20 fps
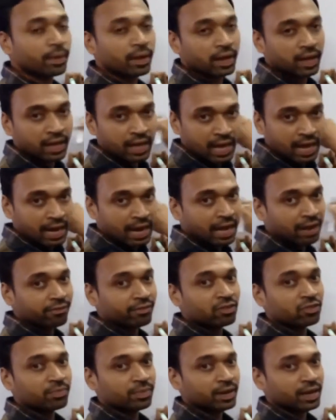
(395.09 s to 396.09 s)
मैंने यहाँ
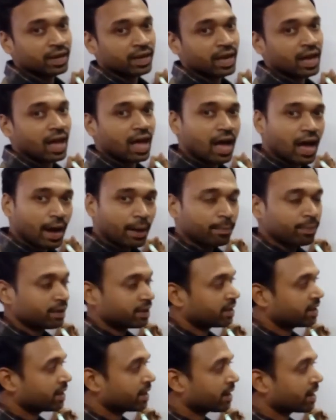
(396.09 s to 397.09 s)
लैंग्वेज भी नहीं लिखा आप
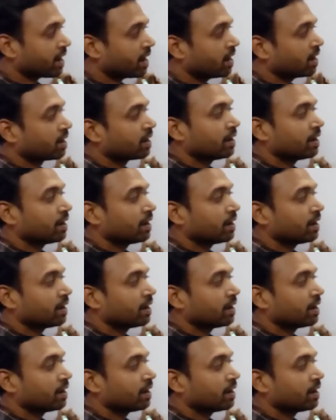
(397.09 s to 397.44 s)
लिखिएगा